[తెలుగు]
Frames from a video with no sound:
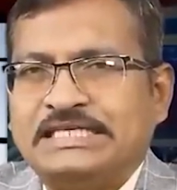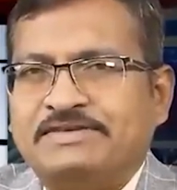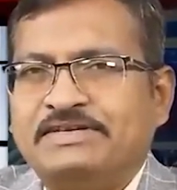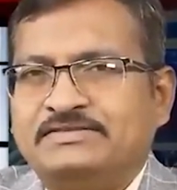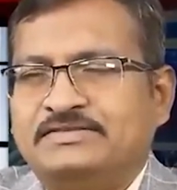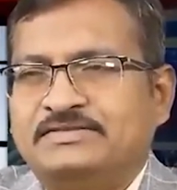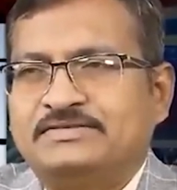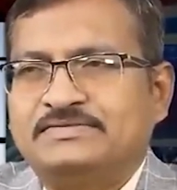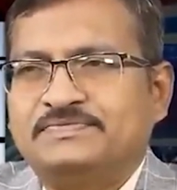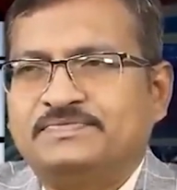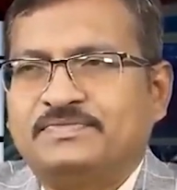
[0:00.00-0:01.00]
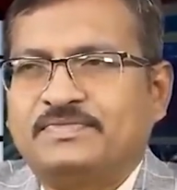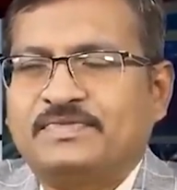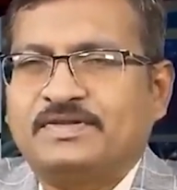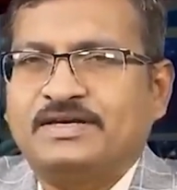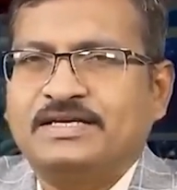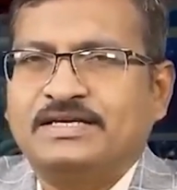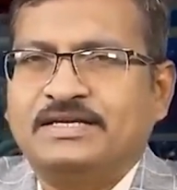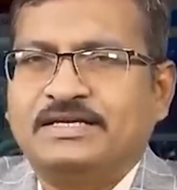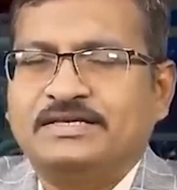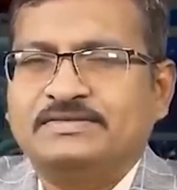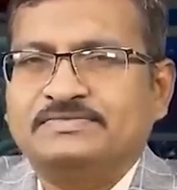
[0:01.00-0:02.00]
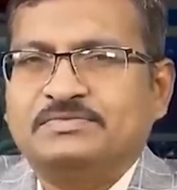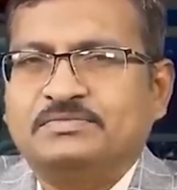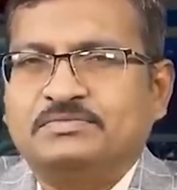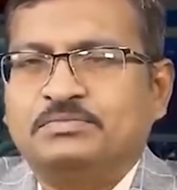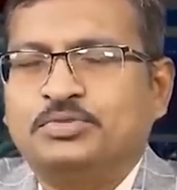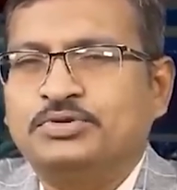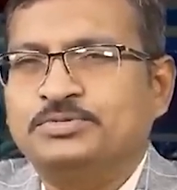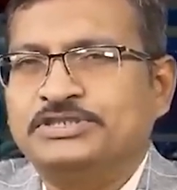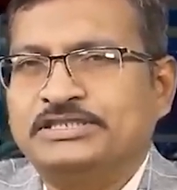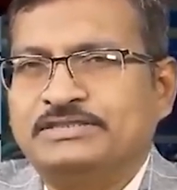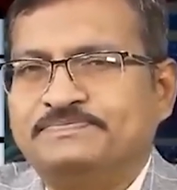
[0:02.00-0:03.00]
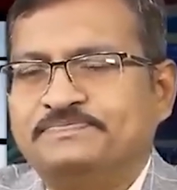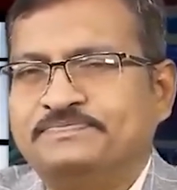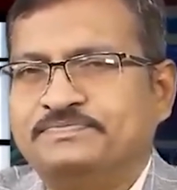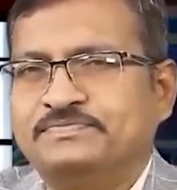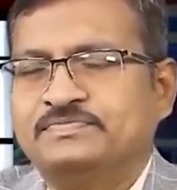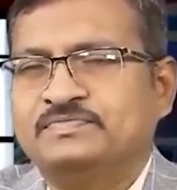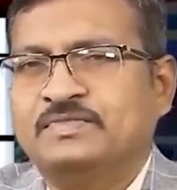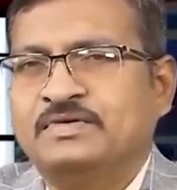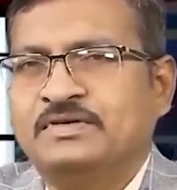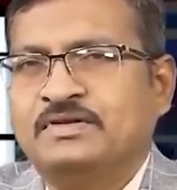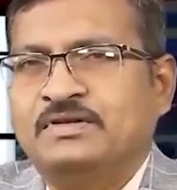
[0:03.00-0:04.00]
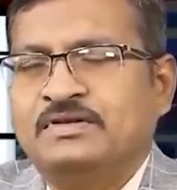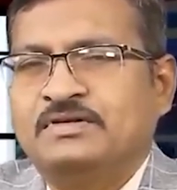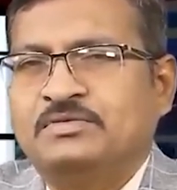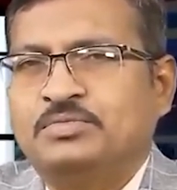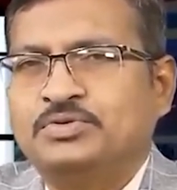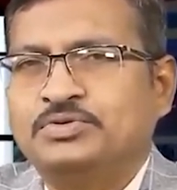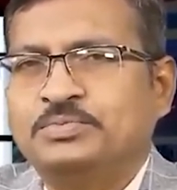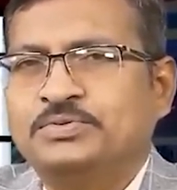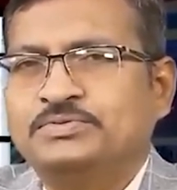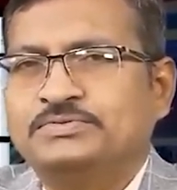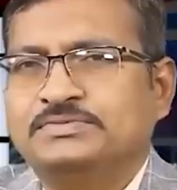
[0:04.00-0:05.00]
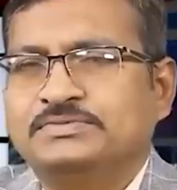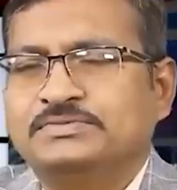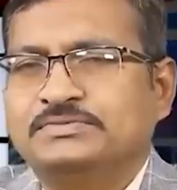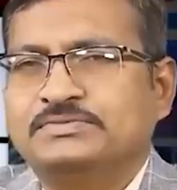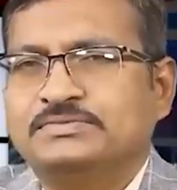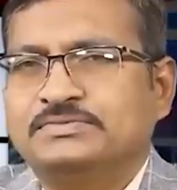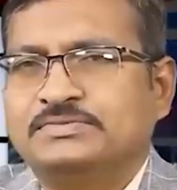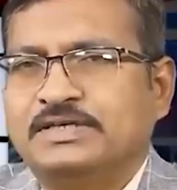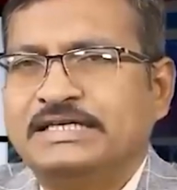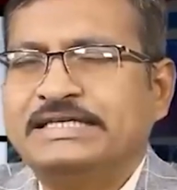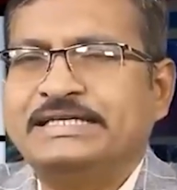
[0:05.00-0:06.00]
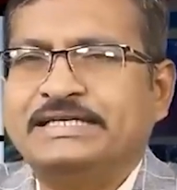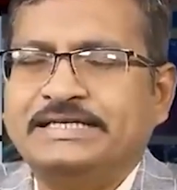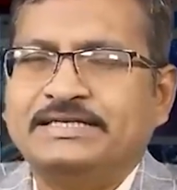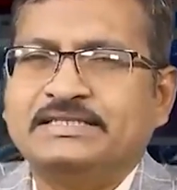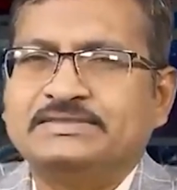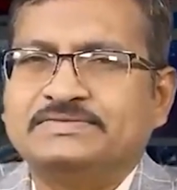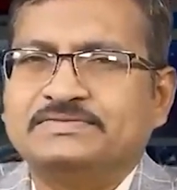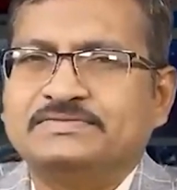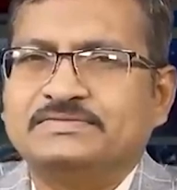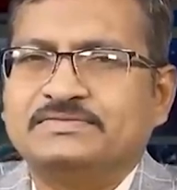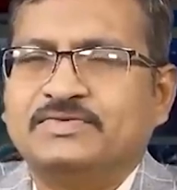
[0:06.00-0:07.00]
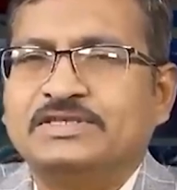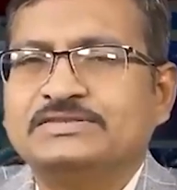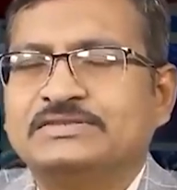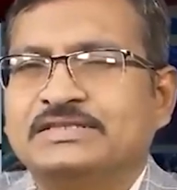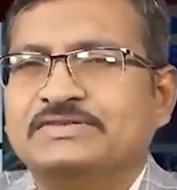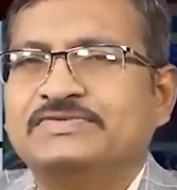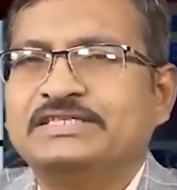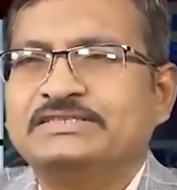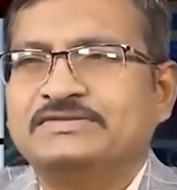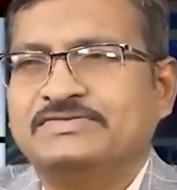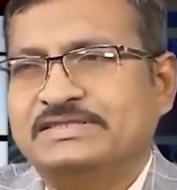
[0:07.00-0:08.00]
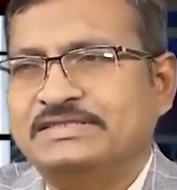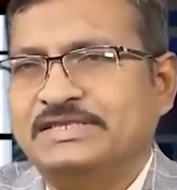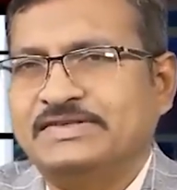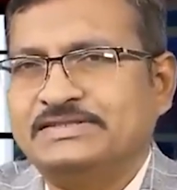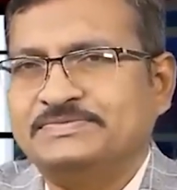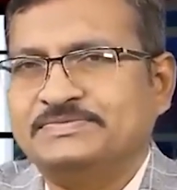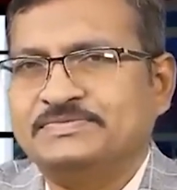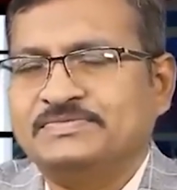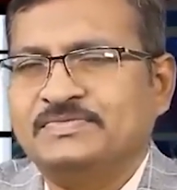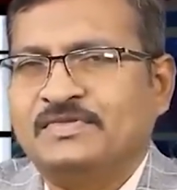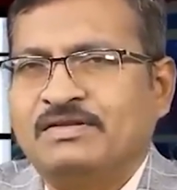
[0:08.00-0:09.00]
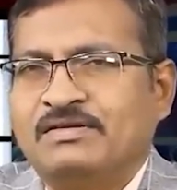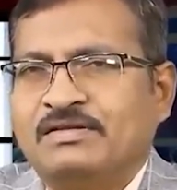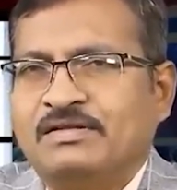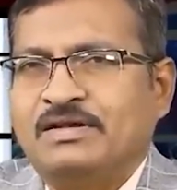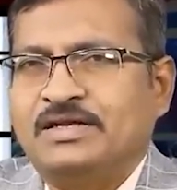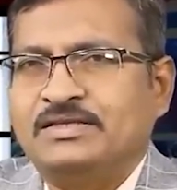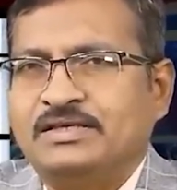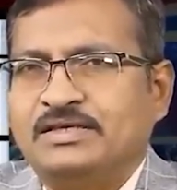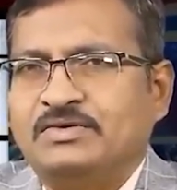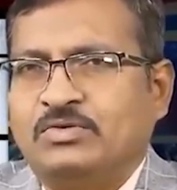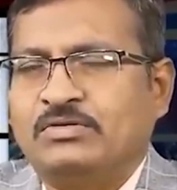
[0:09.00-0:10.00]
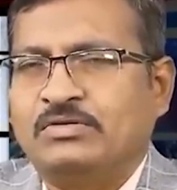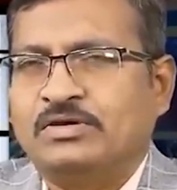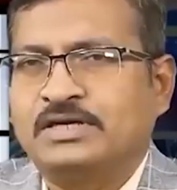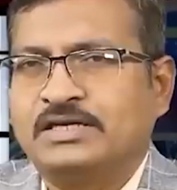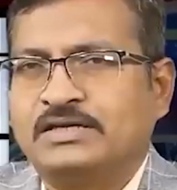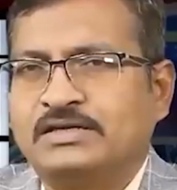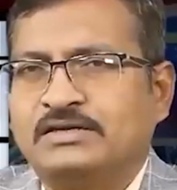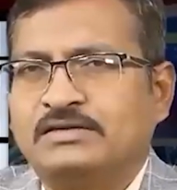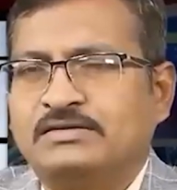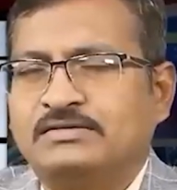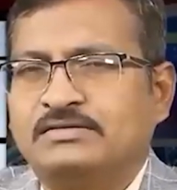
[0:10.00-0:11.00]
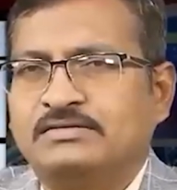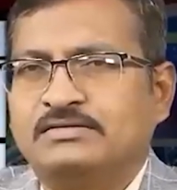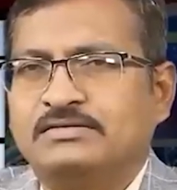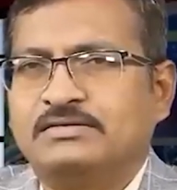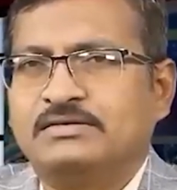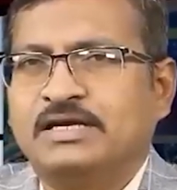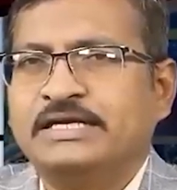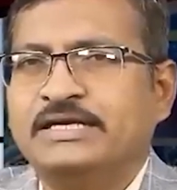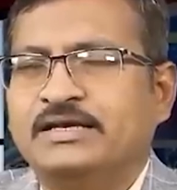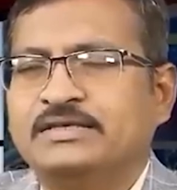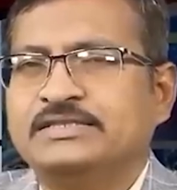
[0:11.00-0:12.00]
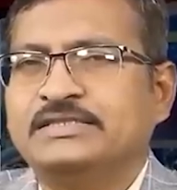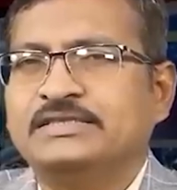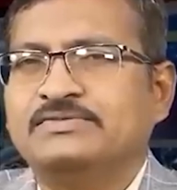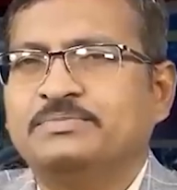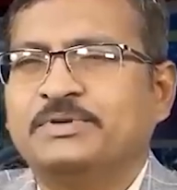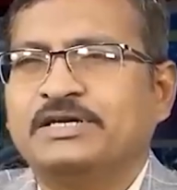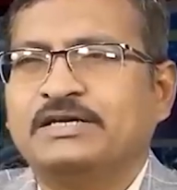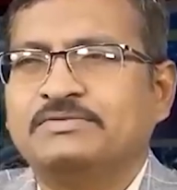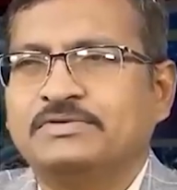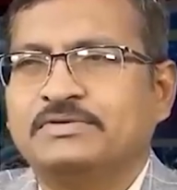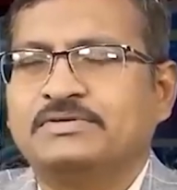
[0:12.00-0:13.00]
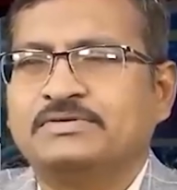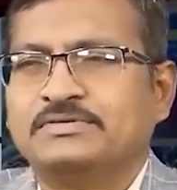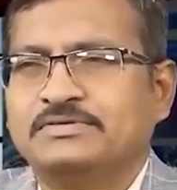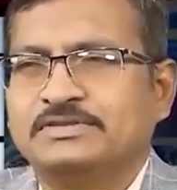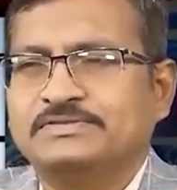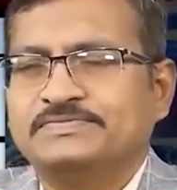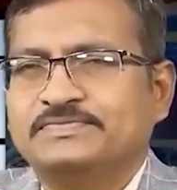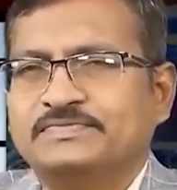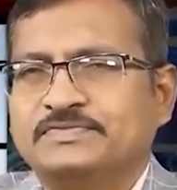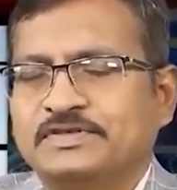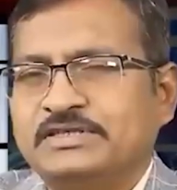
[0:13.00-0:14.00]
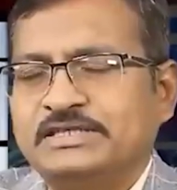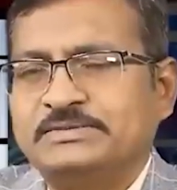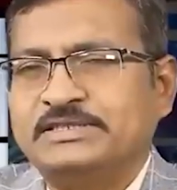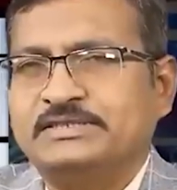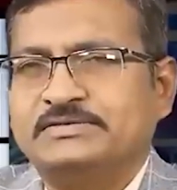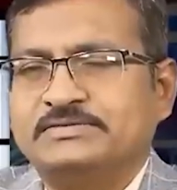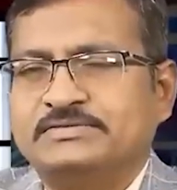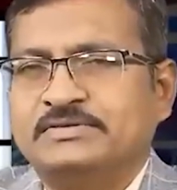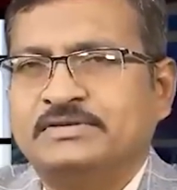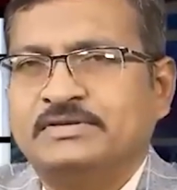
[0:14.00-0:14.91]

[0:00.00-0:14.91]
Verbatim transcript: సేవింగ్స్ అని అంటే పొదుపు చేయడం పొదుపు అంటే ఏంటి వాట్ ఈస్ ద డెఫినేషన్ ఫర్ సేవింగ్ అది ఒక్కొక్కరి ఐడియాలజీ ప్రకారం ఒక్కొక్కటి ఉంటుంది ఒకడేమంటాడు